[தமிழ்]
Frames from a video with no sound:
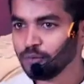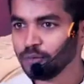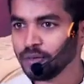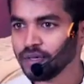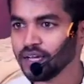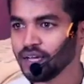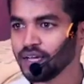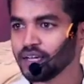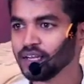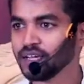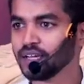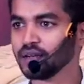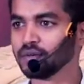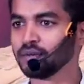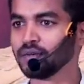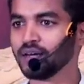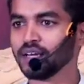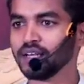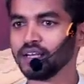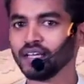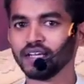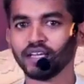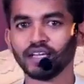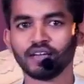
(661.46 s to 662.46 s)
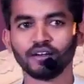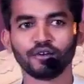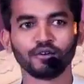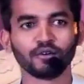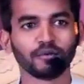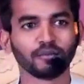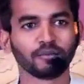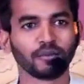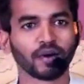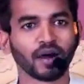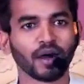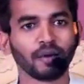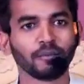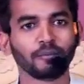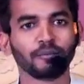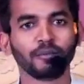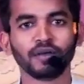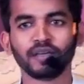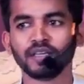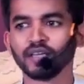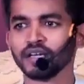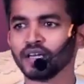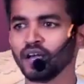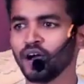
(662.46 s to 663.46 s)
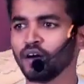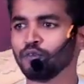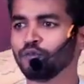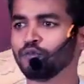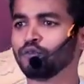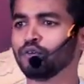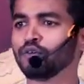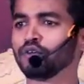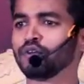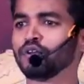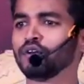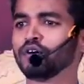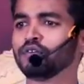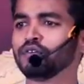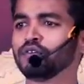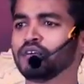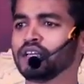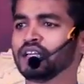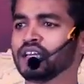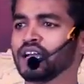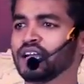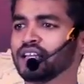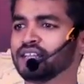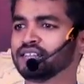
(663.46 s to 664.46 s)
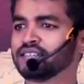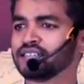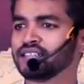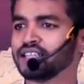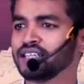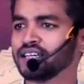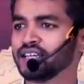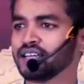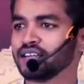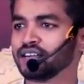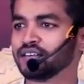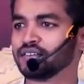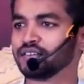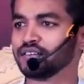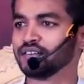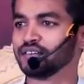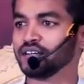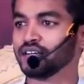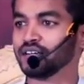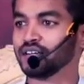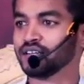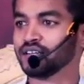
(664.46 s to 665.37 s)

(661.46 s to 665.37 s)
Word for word: உண்மையாக இருக்கிற மாதிரியே இருக்கும் பார்ப்பீங்க அவ்வளவு ரியாலிஸ்டிக்காக இருக்கும்